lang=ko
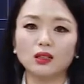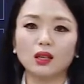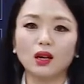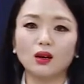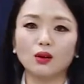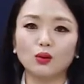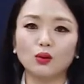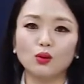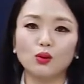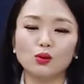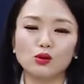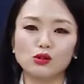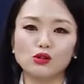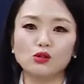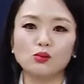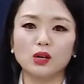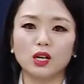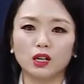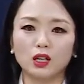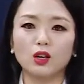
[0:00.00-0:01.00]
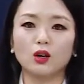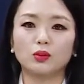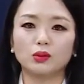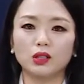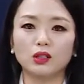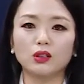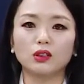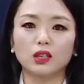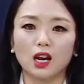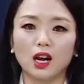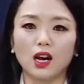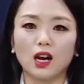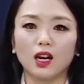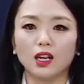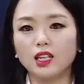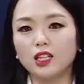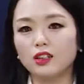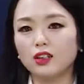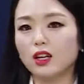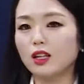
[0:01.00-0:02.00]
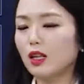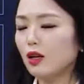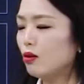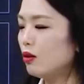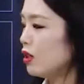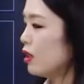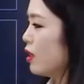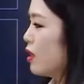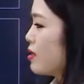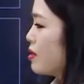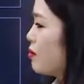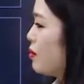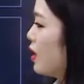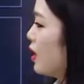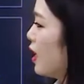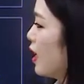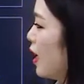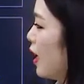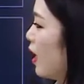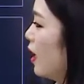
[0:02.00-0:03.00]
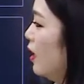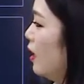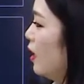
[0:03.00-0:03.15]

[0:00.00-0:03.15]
타고 올 수밖에 없었다. 이렇게 내용이 나왔습니다.